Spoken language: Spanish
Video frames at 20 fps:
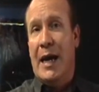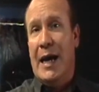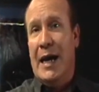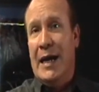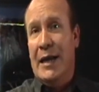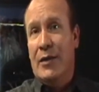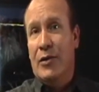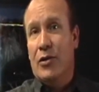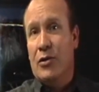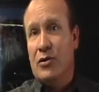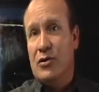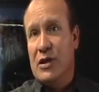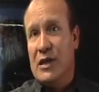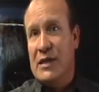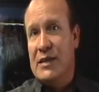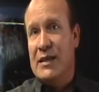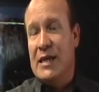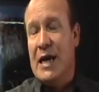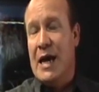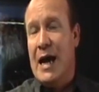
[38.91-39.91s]

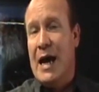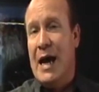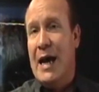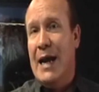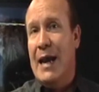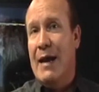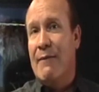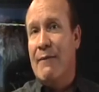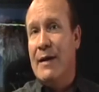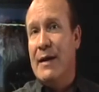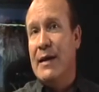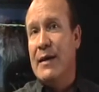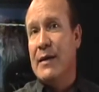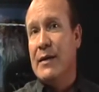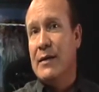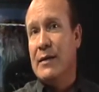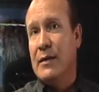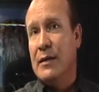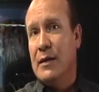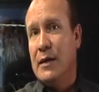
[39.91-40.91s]
Entonces, al haber
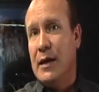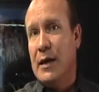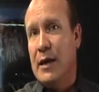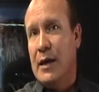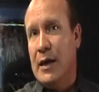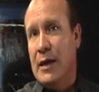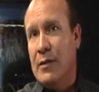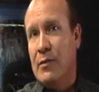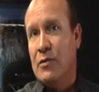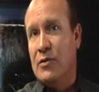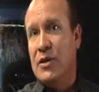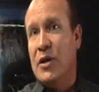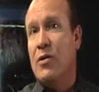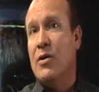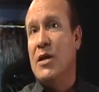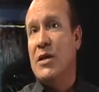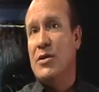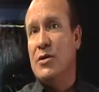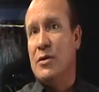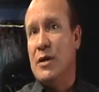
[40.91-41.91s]
el Consejo
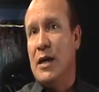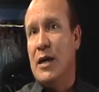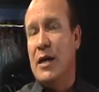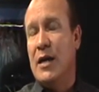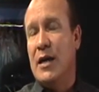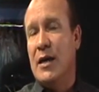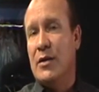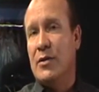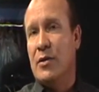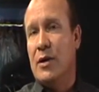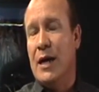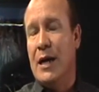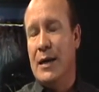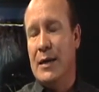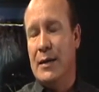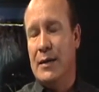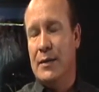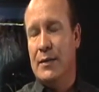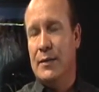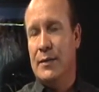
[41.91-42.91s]
Nacional
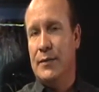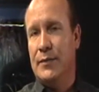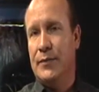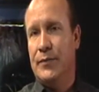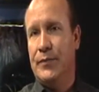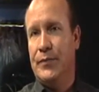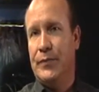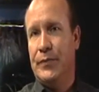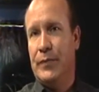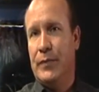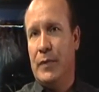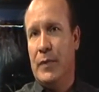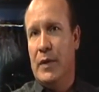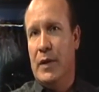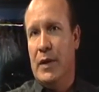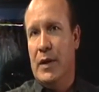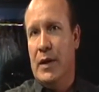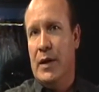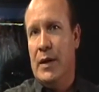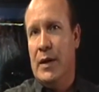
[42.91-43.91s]
Electoral
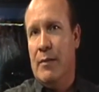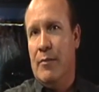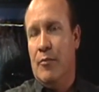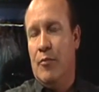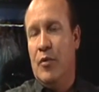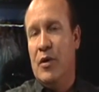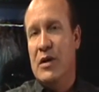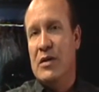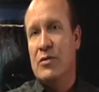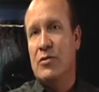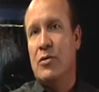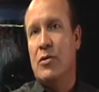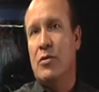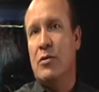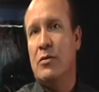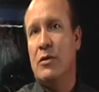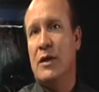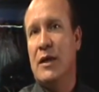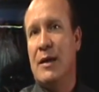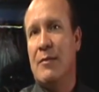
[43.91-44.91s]
eh,
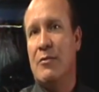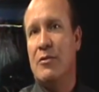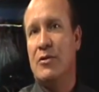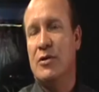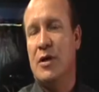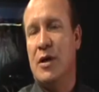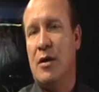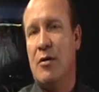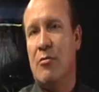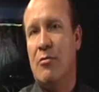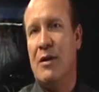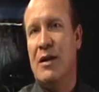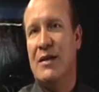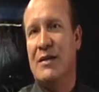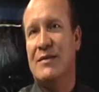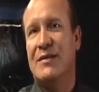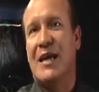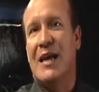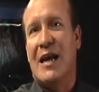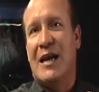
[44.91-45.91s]
puesto, digamos que
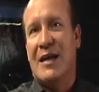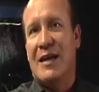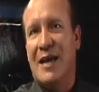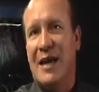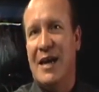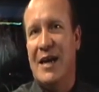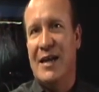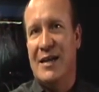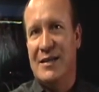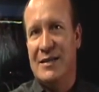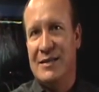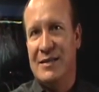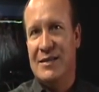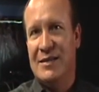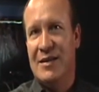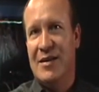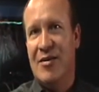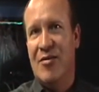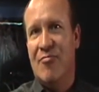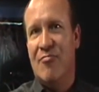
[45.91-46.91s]
unas talanqueras
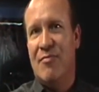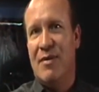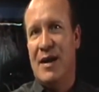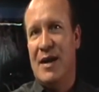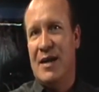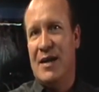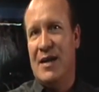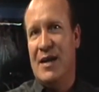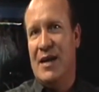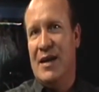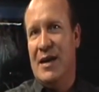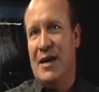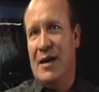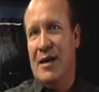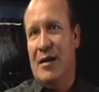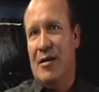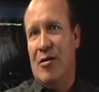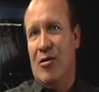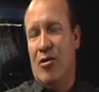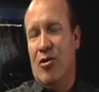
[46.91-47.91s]
para que
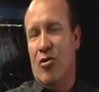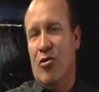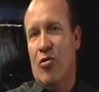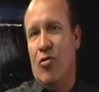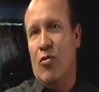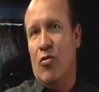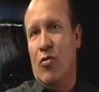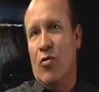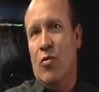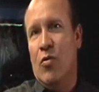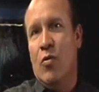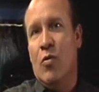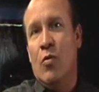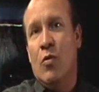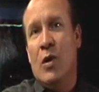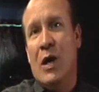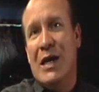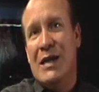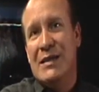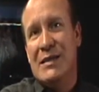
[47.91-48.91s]

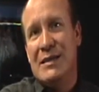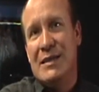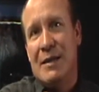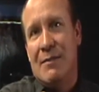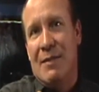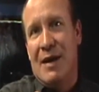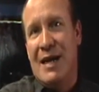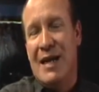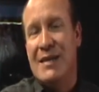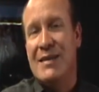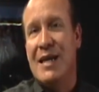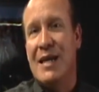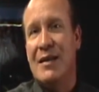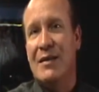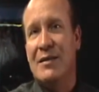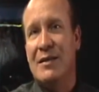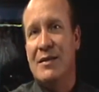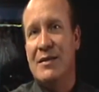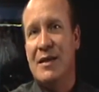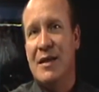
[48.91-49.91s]
unas semanas
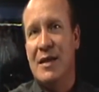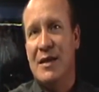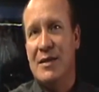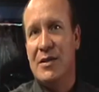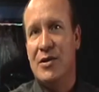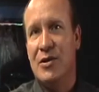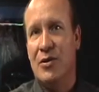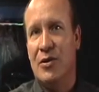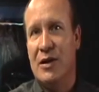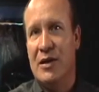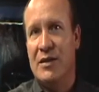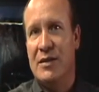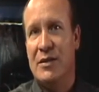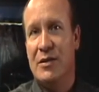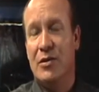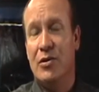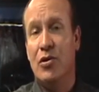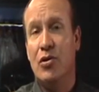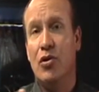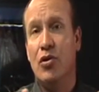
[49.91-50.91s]
antes de elecciones
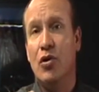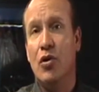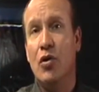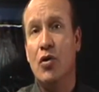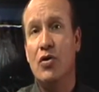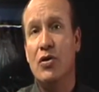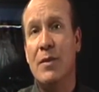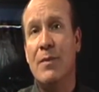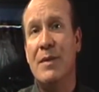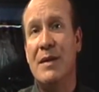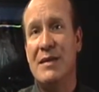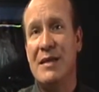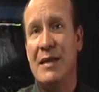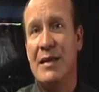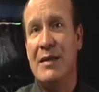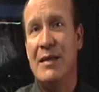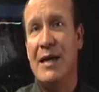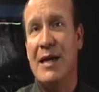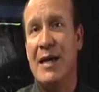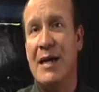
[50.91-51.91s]
no se
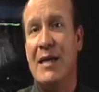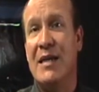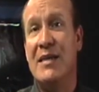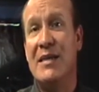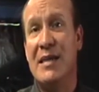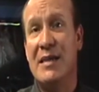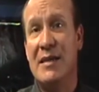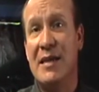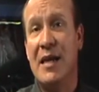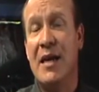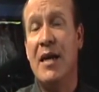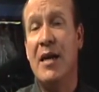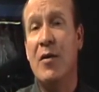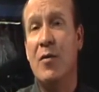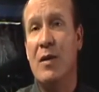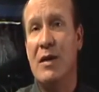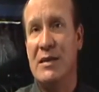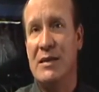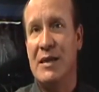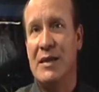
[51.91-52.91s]
presentaran ni se hicieran
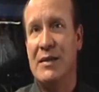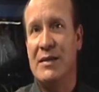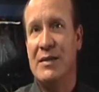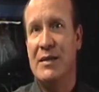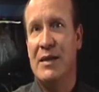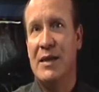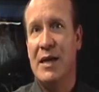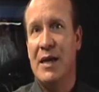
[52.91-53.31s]
encuestas,